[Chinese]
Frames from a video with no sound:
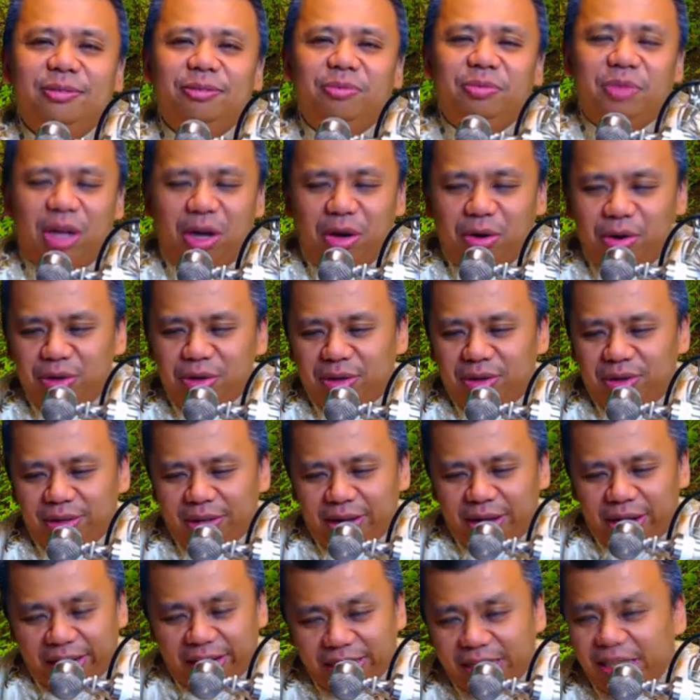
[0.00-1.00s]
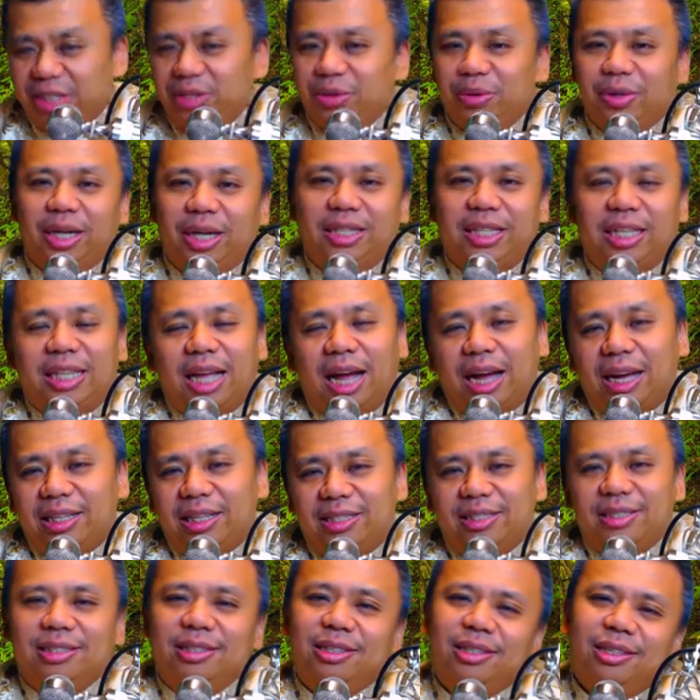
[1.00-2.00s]
然后还得重来再打一
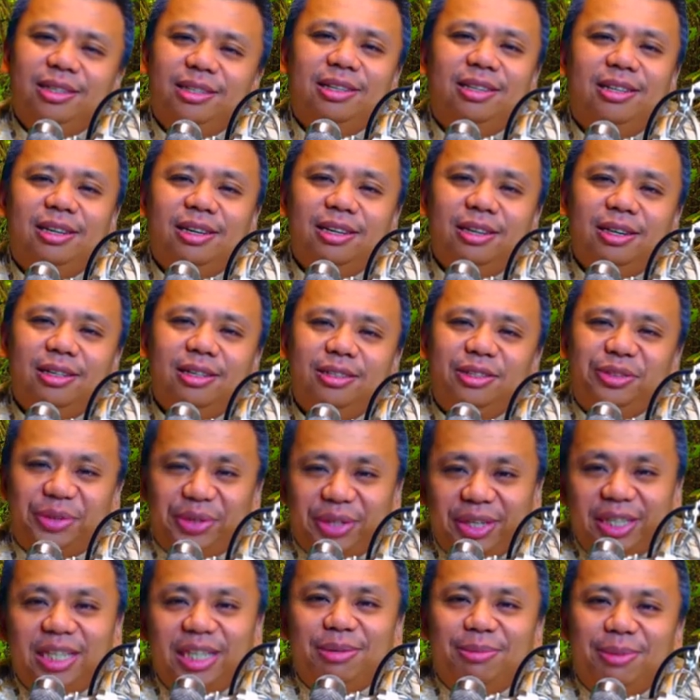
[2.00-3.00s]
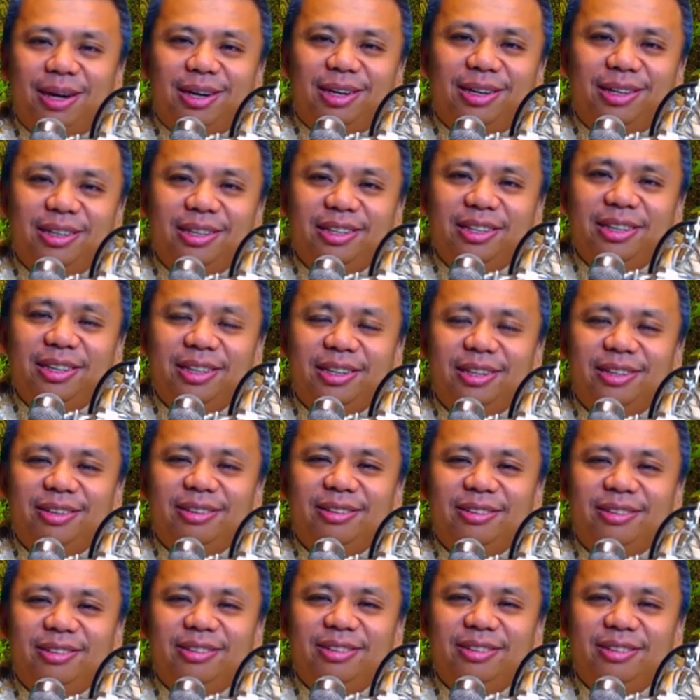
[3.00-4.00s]
次，有意义吗？
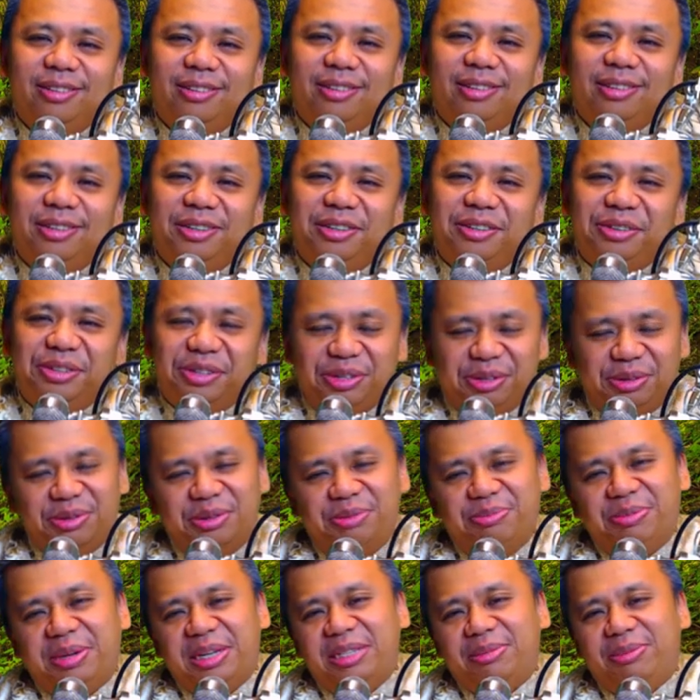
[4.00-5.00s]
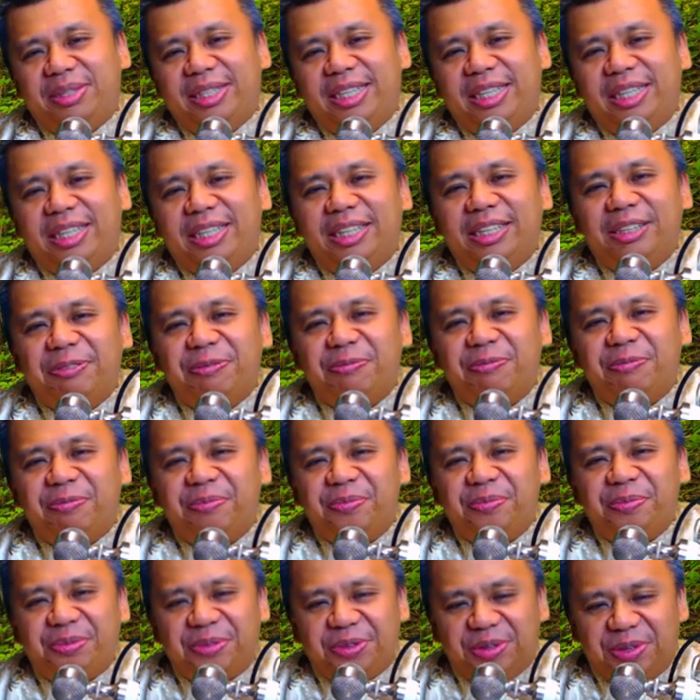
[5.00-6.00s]
那就没什么意义，
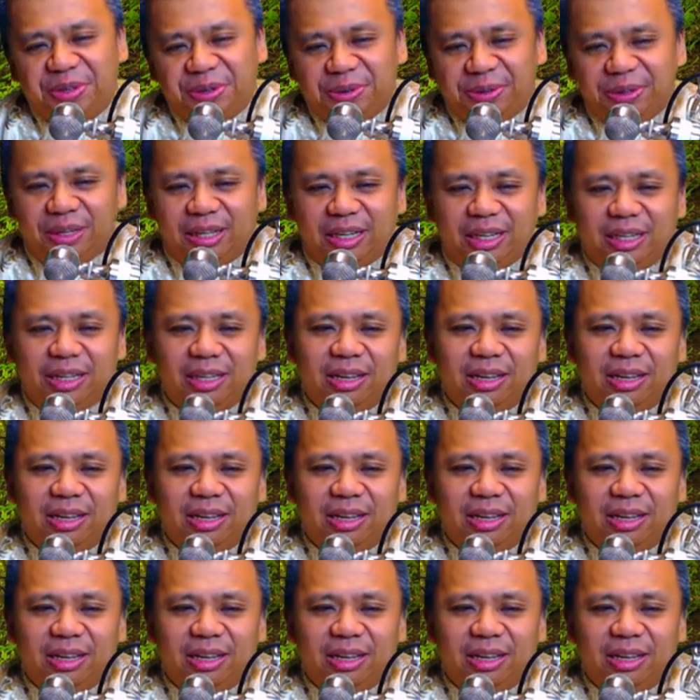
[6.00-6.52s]
对不对？